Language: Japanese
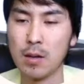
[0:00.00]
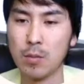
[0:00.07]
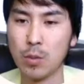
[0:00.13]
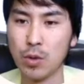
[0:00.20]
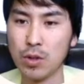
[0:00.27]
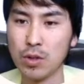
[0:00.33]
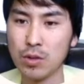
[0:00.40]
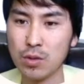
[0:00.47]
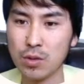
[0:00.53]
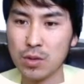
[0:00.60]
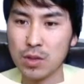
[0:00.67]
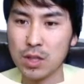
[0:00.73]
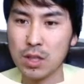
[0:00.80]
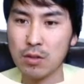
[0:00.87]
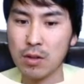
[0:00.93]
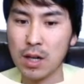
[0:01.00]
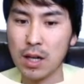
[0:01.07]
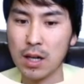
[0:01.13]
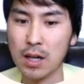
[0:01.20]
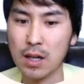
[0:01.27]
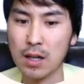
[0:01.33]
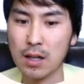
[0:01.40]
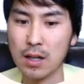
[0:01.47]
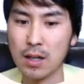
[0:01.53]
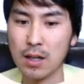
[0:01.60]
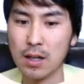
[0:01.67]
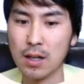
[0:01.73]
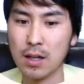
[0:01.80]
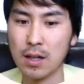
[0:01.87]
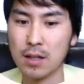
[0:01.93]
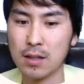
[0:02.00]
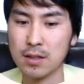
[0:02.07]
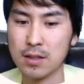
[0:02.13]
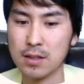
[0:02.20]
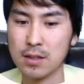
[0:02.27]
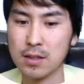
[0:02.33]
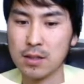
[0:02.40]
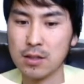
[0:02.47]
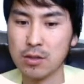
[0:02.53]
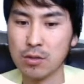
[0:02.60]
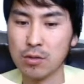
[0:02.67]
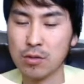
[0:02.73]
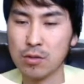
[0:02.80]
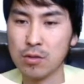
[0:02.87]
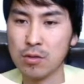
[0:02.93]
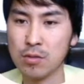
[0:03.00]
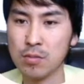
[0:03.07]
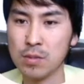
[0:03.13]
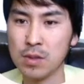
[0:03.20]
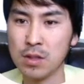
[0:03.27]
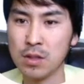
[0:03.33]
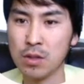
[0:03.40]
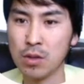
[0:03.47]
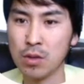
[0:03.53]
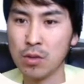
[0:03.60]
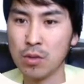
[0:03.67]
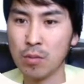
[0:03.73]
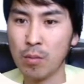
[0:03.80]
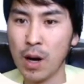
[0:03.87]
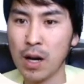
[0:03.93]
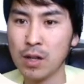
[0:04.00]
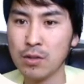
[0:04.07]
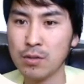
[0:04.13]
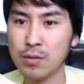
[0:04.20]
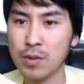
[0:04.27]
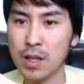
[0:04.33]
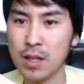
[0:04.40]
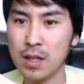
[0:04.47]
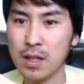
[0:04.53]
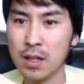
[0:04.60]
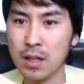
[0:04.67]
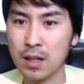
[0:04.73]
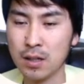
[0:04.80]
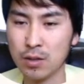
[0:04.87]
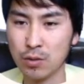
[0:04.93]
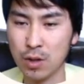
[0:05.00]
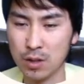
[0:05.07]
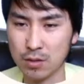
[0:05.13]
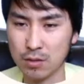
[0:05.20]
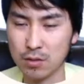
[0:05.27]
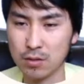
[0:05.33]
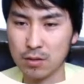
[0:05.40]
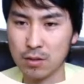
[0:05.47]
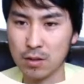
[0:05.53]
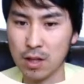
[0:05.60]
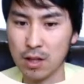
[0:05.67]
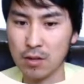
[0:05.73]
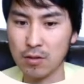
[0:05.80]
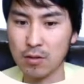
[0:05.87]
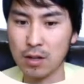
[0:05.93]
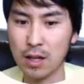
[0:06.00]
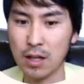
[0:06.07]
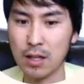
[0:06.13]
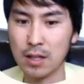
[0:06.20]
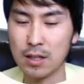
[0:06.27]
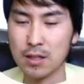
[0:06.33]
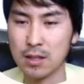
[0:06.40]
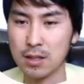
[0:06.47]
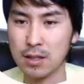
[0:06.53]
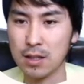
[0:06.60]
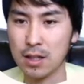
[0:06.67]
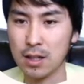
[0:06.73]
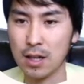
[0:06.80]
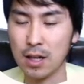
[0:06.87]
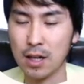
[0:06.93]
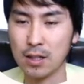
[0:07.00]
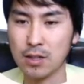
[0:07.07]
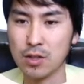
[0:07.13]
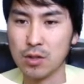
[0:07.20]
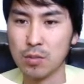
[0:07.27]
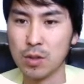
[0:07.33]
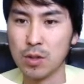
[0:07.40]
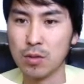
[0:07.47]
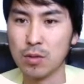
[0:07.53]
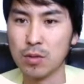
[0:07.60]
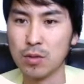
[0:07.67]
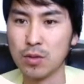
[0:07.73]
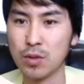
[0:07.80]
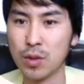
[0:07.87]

ポイントとしては足の指の真上にかかとが来るっていうぐらいしっかり足指を